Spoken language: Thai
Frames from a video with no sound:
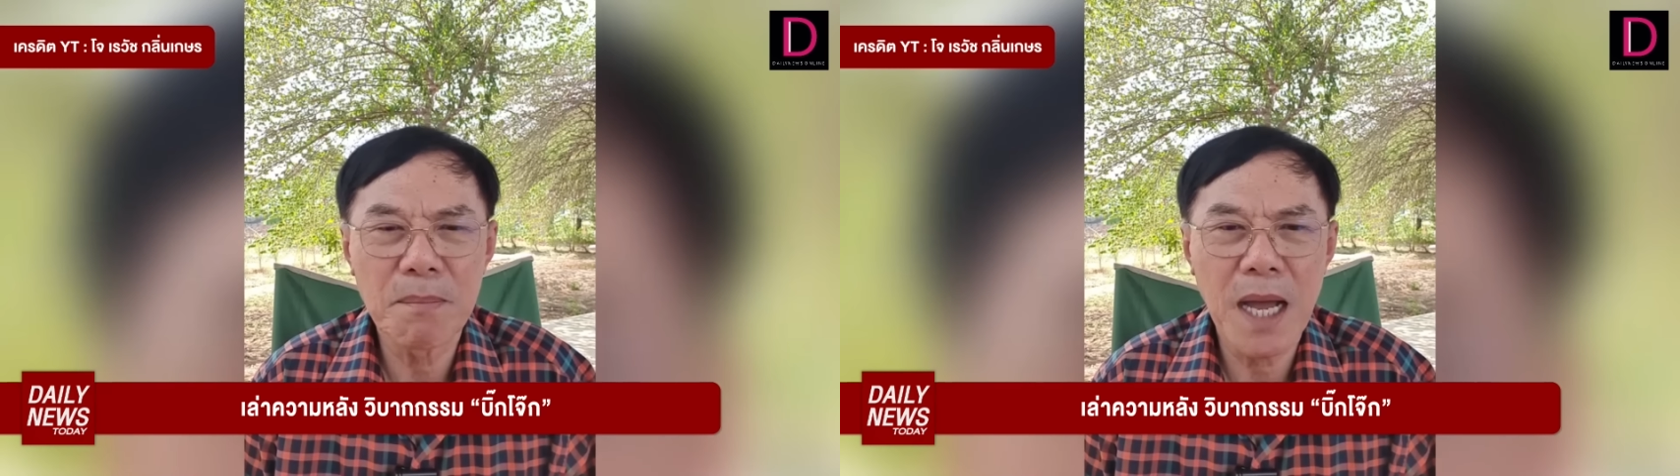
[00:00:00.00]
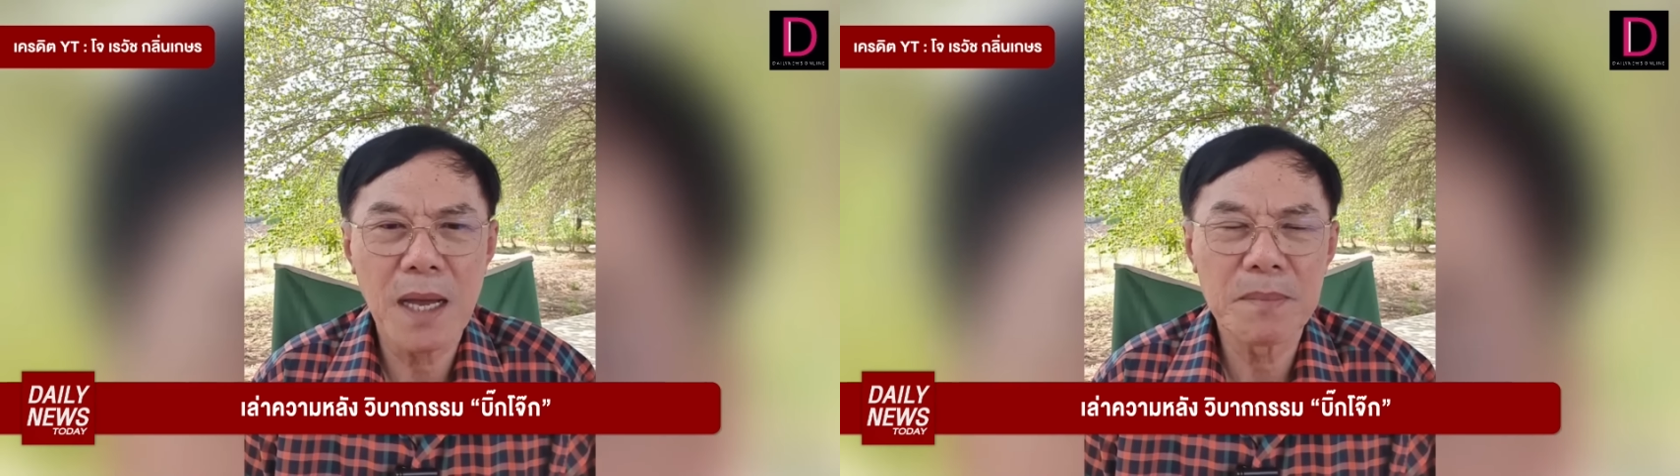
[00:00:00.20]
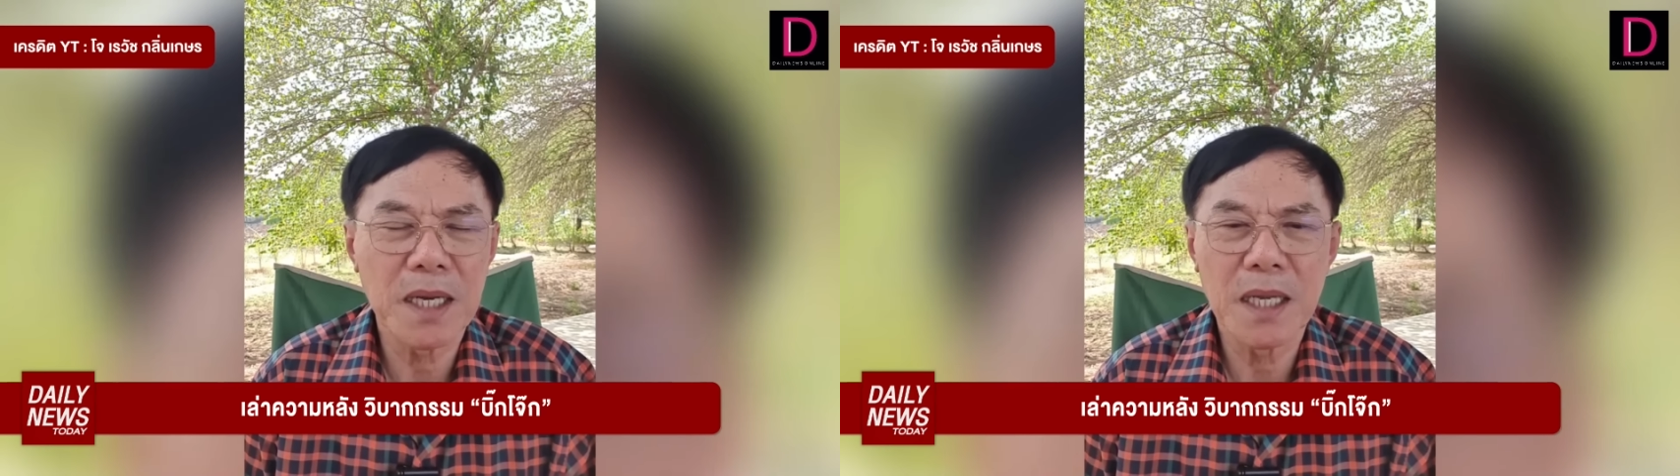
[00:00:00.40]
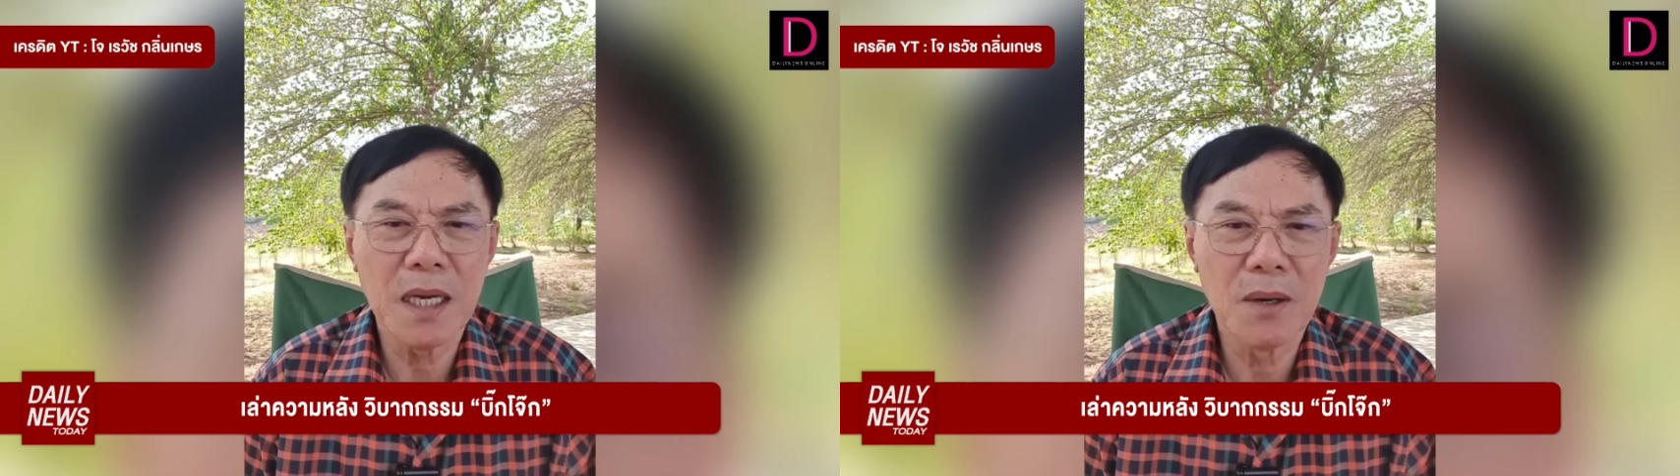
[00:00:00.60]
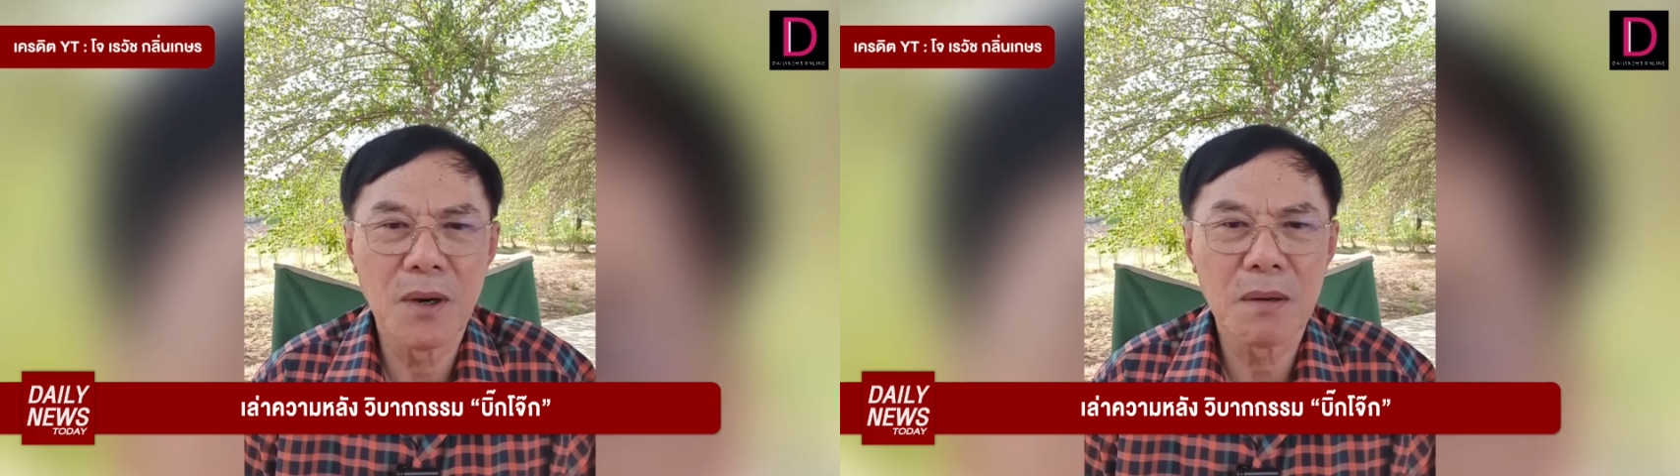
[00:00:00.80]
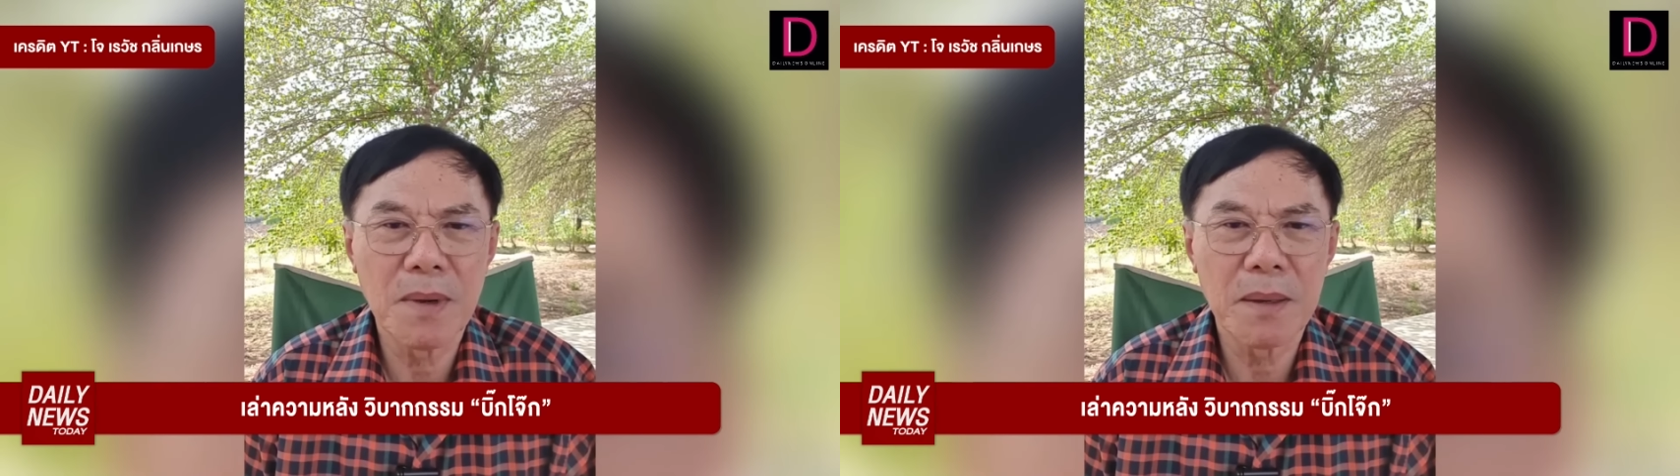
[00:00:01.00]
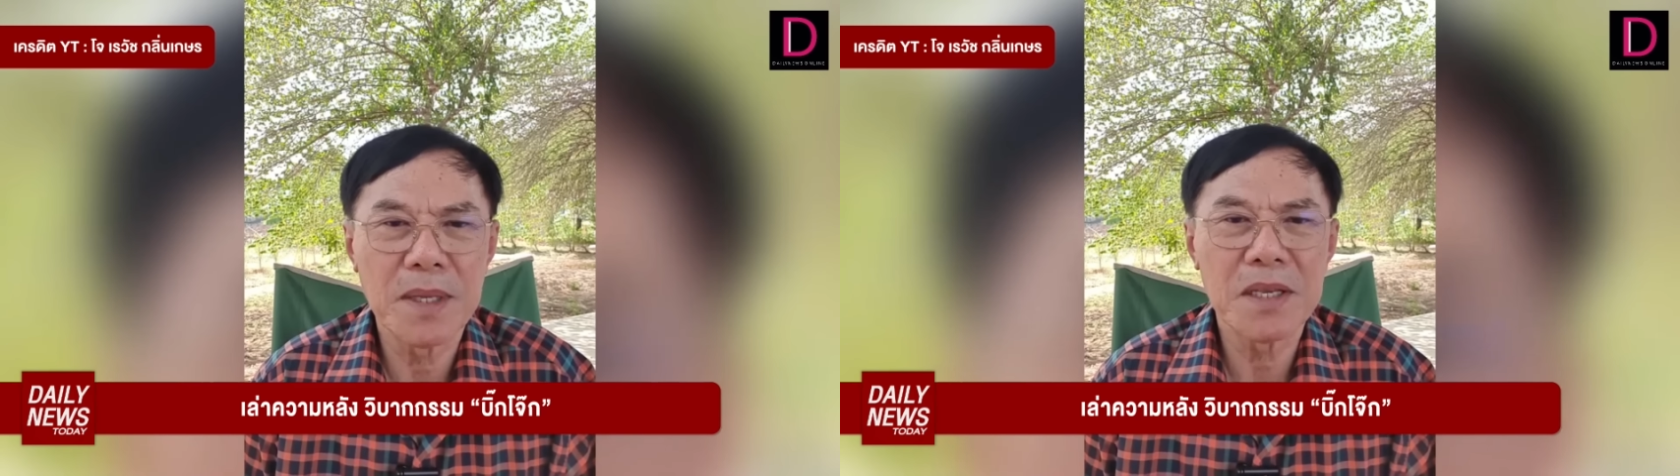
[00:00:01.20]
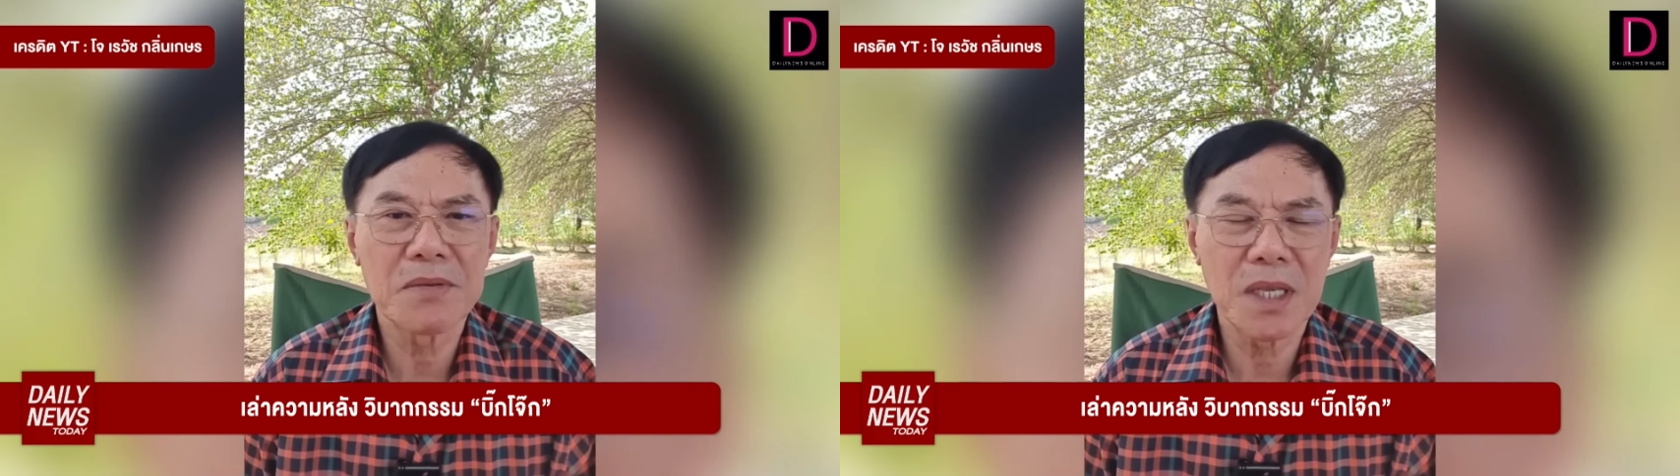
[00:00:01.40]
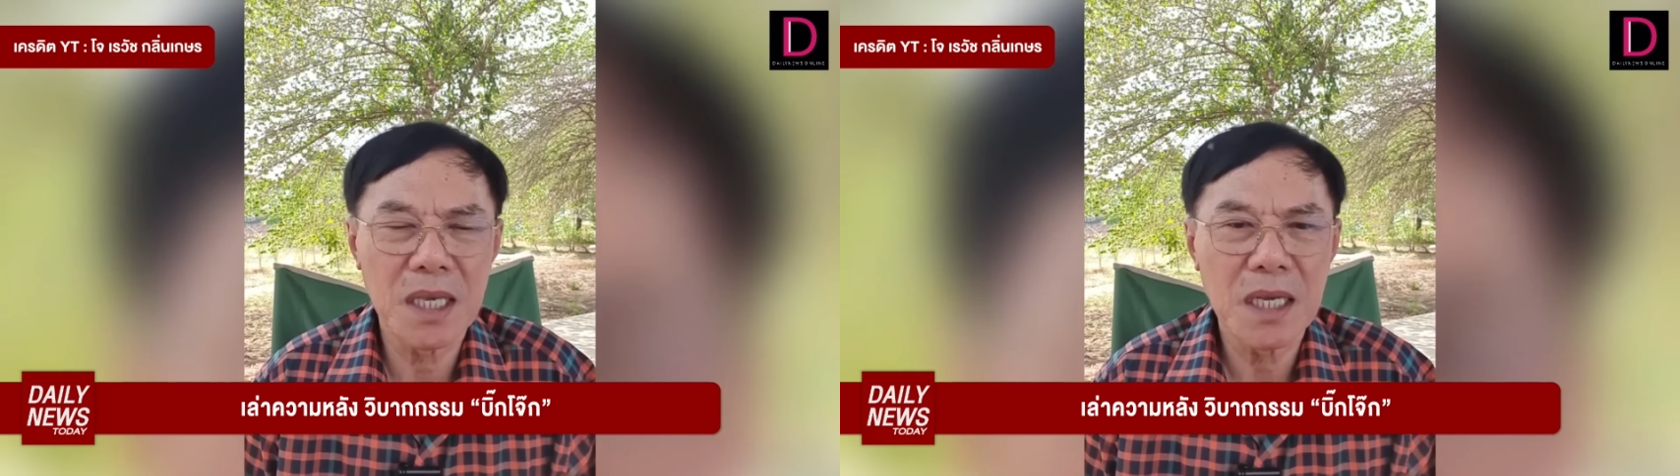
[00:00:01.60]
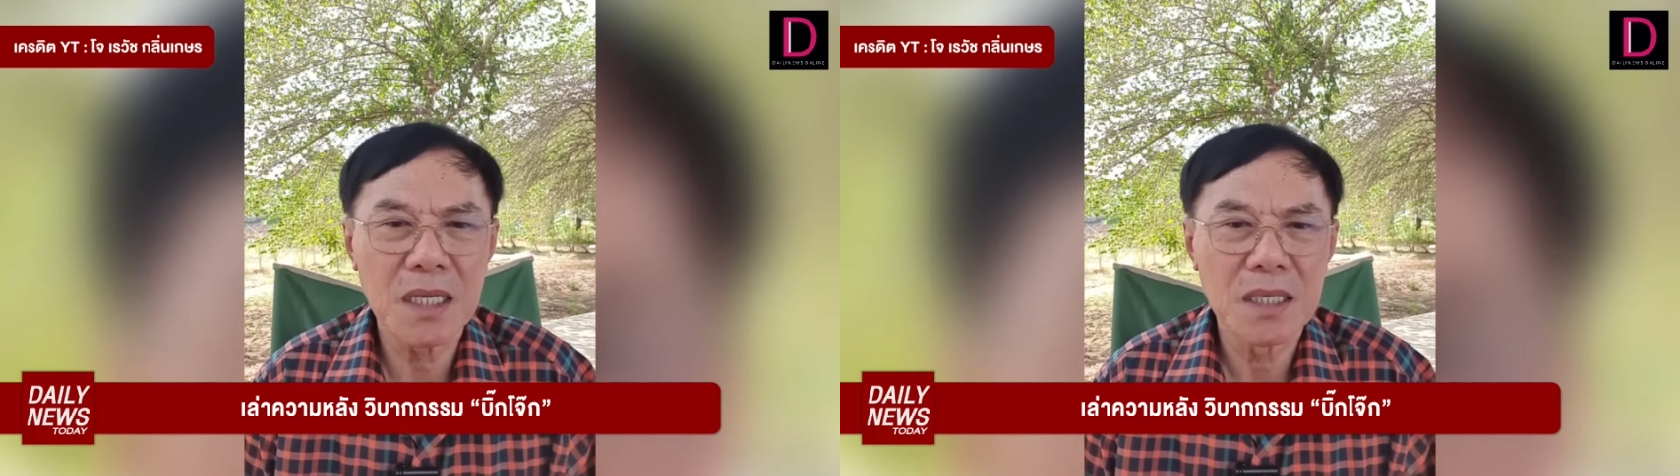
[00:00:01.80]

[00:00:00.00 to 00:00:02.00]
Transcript: ภาพอย่างเงี้ยออกมามันจะเสีย